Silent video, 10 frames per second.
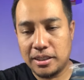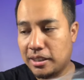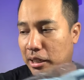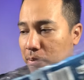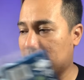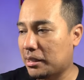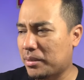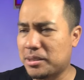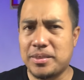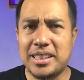keren banget sama
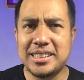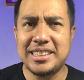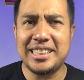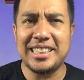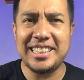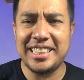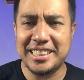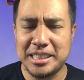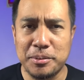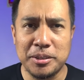sebenarnya si ini ya
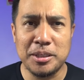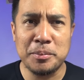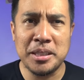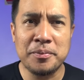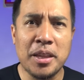siapa tuh namanya